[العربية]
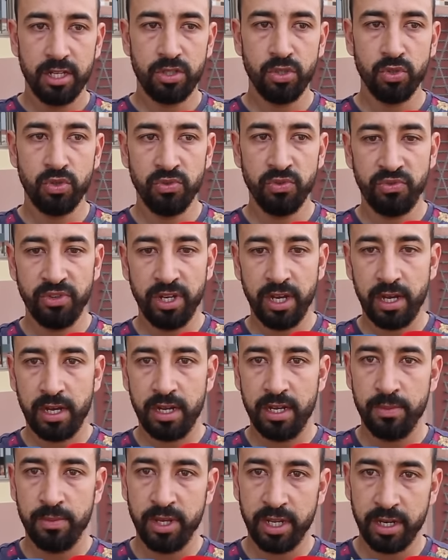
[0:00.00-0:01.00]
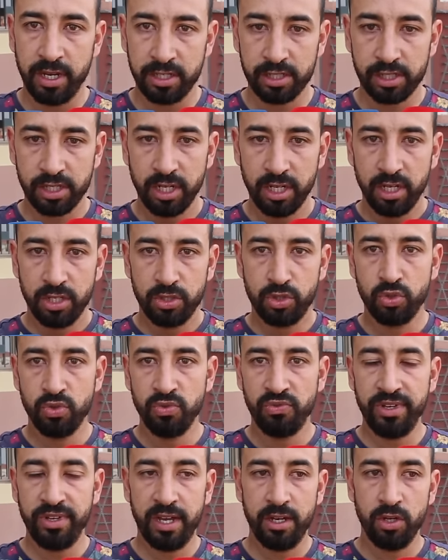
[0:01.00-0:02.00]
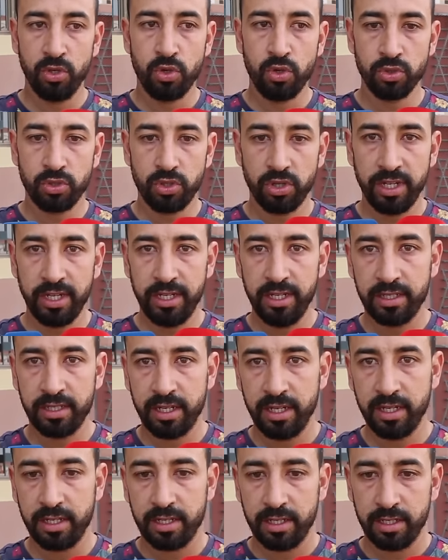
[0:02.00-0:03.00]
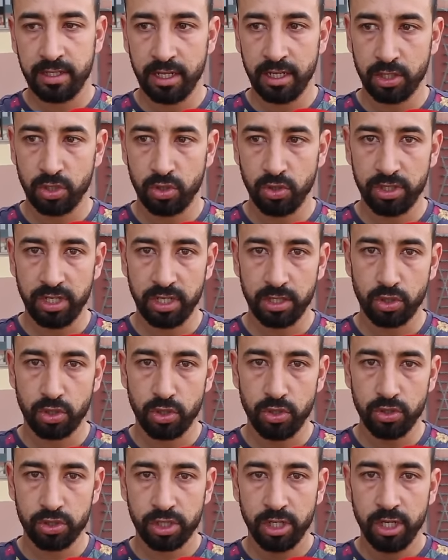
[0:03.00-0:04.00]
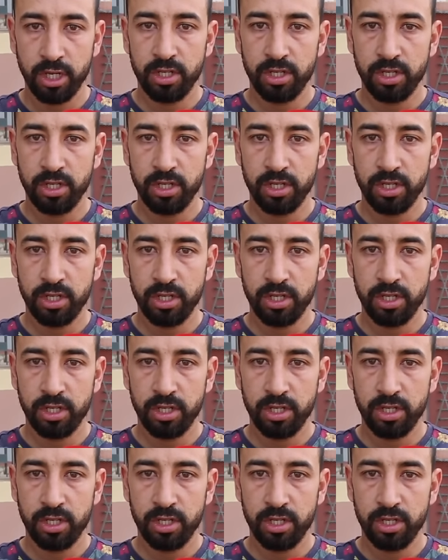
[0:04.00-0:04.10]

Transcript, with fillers: تيكون فيها الميناج تيكون فيها لو كونتور الكتريك ديال الضو ديال الدروج